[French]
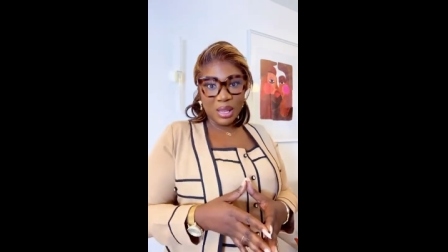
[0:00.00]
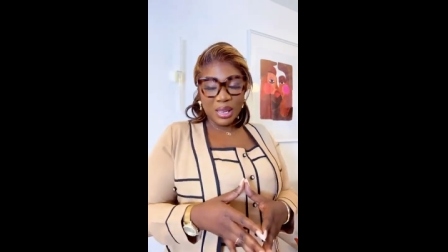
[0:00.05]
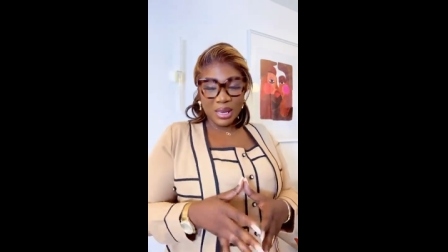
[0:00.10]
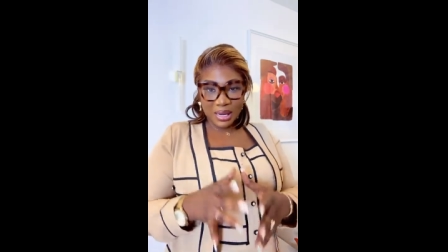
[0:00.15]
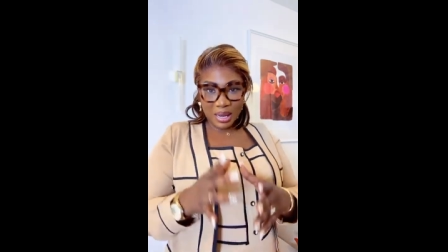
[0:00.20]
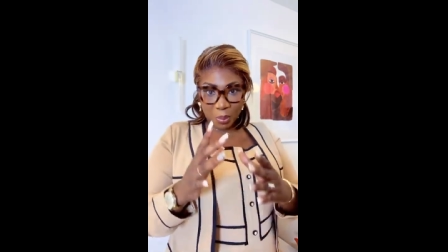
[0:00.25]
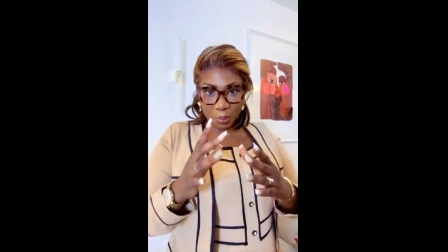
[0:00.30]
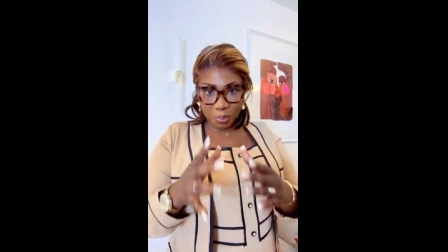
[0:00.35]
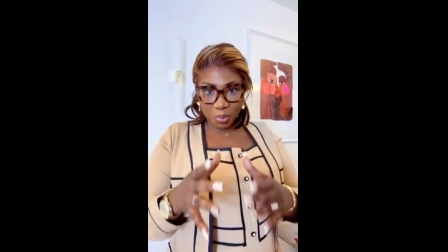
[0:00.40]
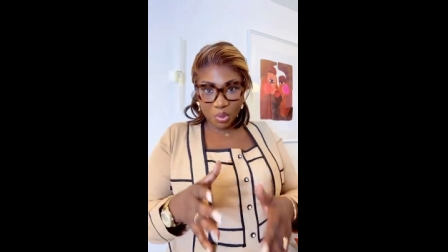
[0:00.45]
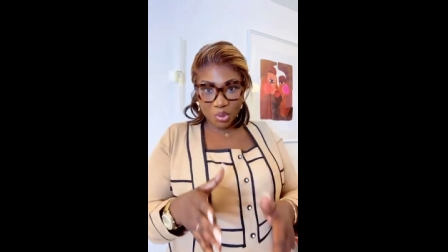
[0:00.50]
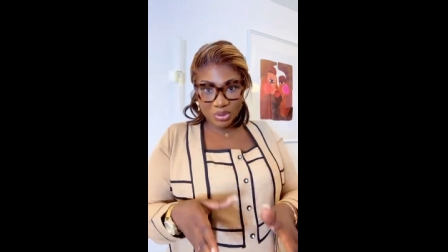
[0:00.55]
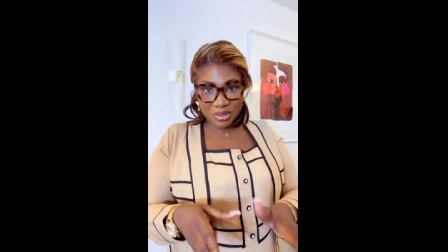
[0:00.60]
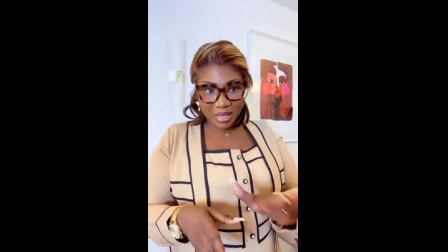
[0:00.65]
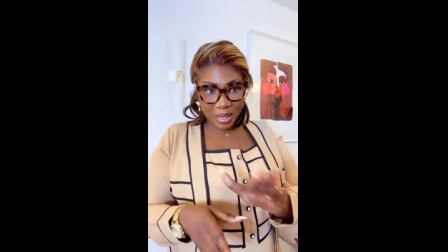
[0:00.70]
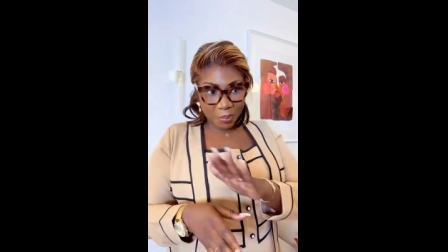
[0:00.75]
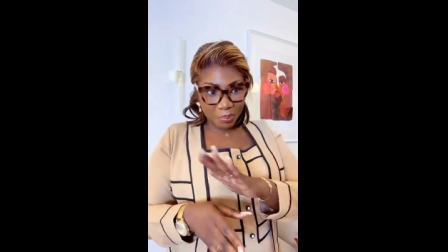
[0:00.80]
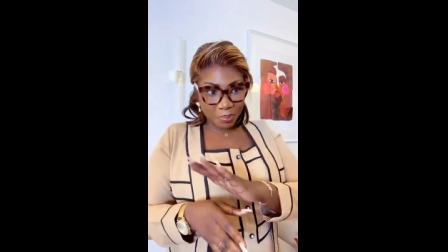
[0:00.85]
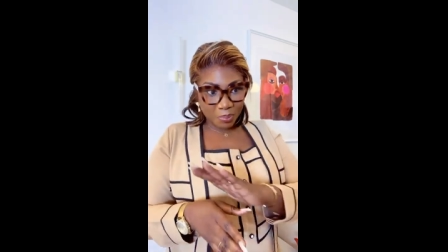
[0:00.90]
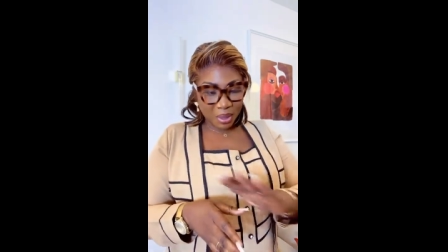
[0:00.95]
La pause
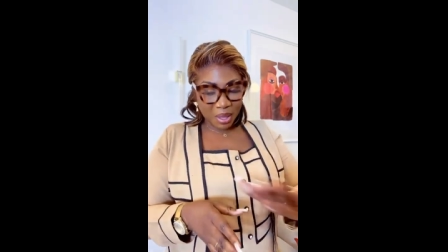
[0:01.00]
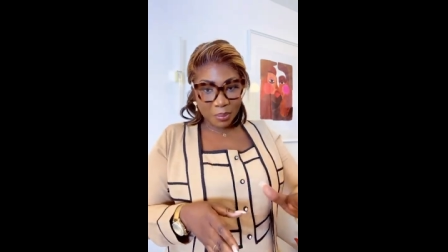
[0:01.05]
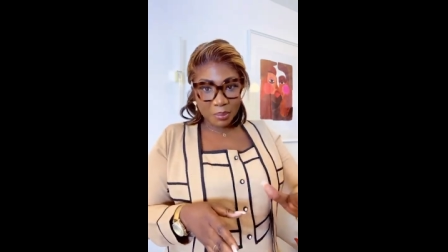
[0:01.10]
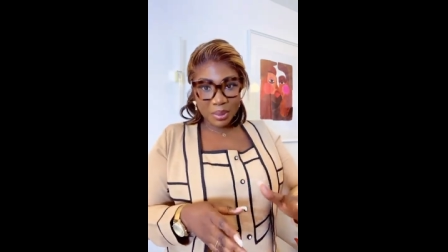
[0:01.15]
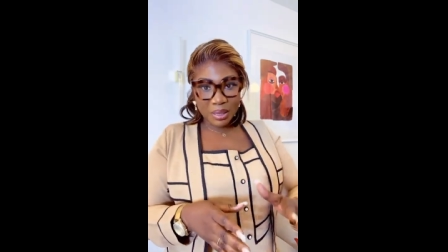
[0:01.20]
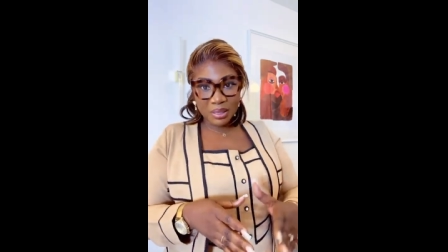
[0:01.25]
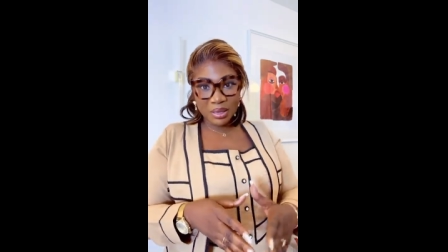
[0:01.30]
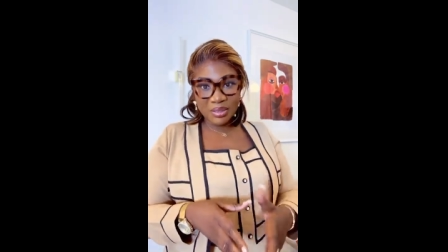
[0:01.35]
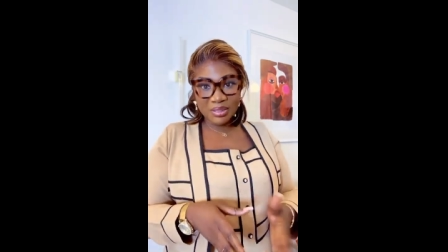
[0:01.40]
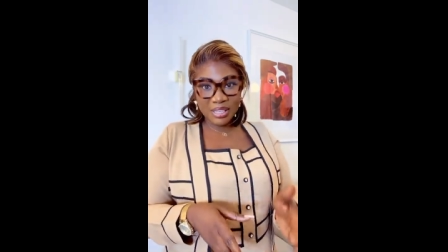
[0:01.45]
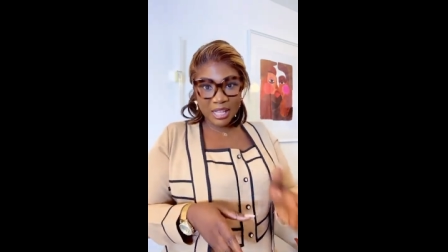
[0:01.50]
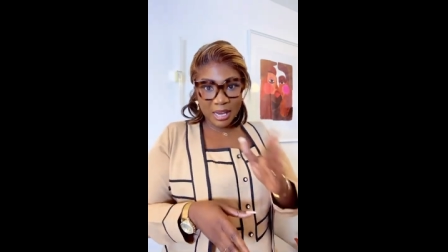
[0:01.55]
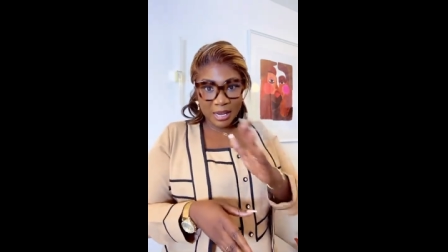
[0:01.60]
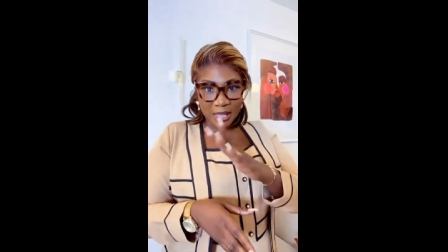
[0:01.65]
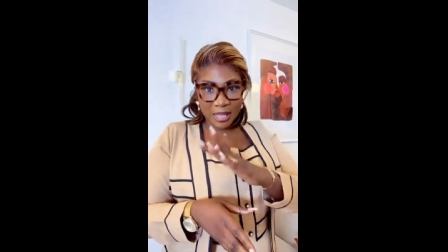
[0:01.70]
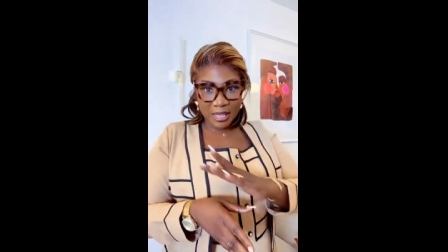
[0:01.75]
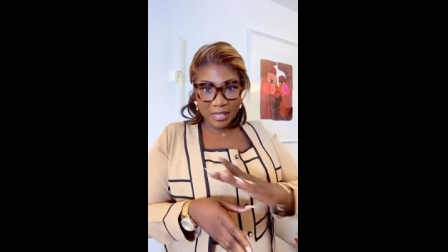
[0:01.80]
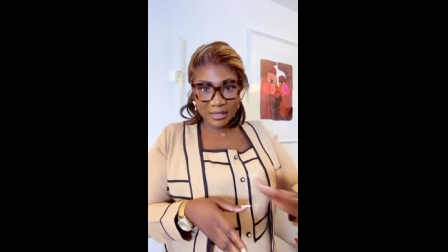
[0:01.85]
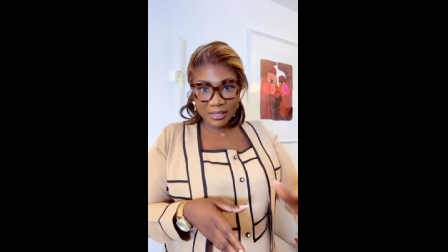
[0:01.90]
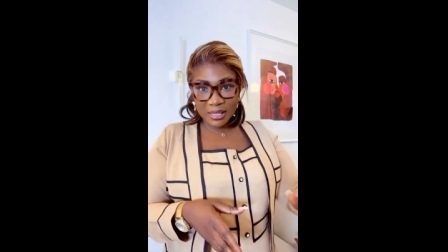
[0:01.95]
est permanente, elle
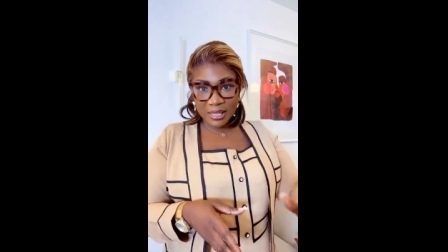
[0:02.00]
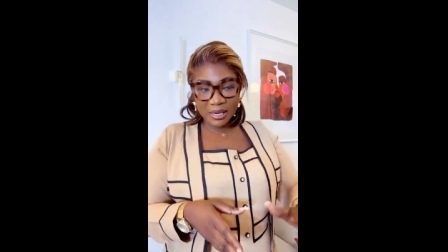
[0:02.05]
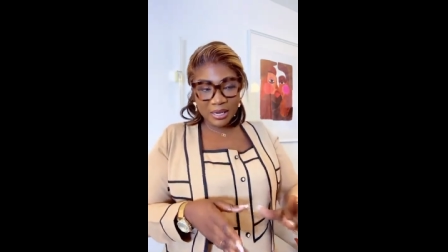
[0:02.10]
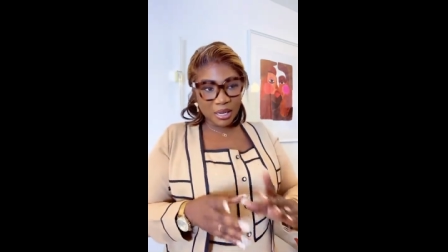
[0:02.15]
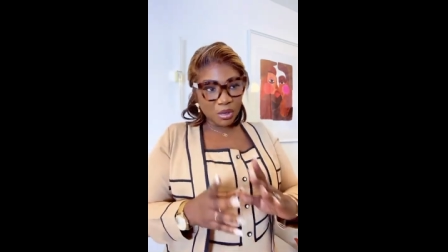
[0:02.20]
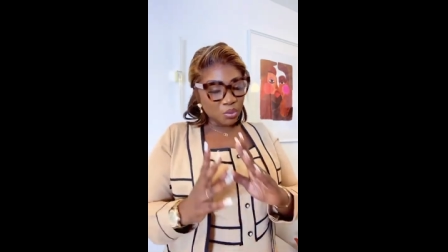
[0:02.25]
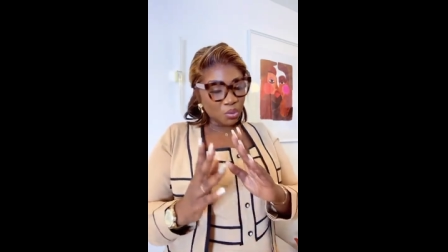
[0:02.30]
est éternelle.